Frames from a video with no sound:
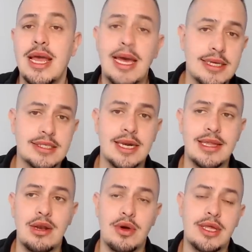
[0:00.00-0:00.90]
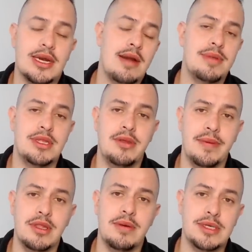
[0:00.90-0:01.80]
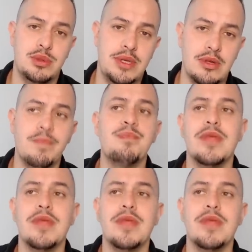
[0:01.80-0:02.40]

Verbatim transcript: extra de lo que realmente deberían de haber subido.